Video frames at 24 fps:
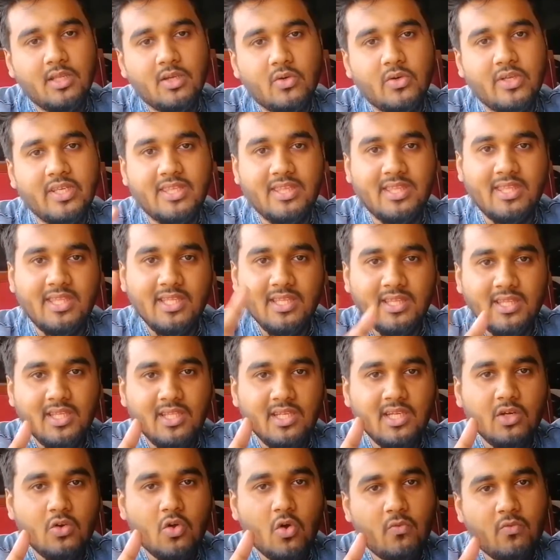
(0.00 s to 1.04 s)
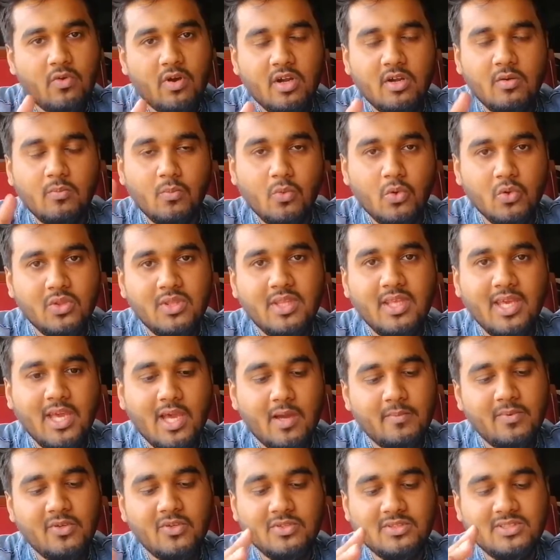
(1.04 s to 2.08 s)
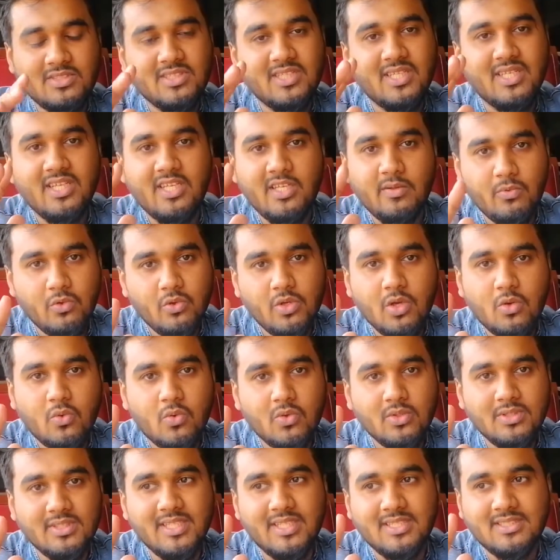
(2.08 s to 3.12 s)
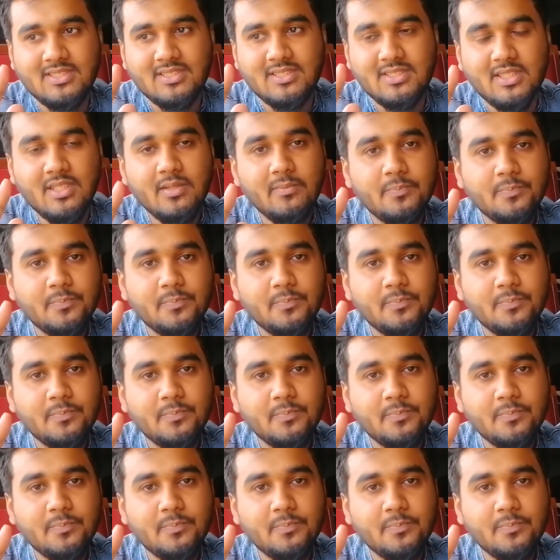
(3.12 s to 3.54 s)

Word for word: ওই তিন দিনের অফারের মধ্যে আমি হচ্ছে এই রিভিউটা করতে আসছি